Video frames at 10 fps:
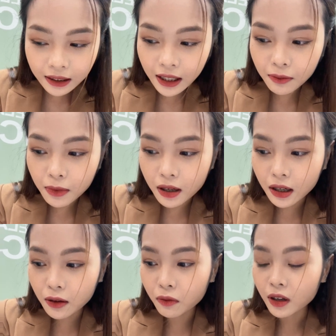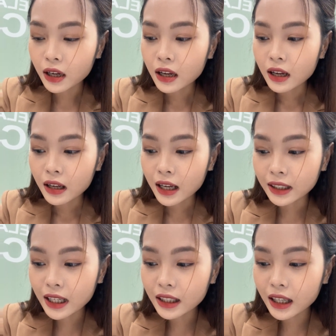Hà Tĩnh mưa không? Hà
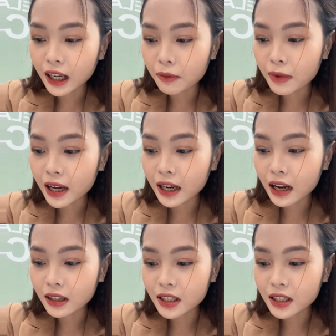Tĩnh thì ngày mai ờ,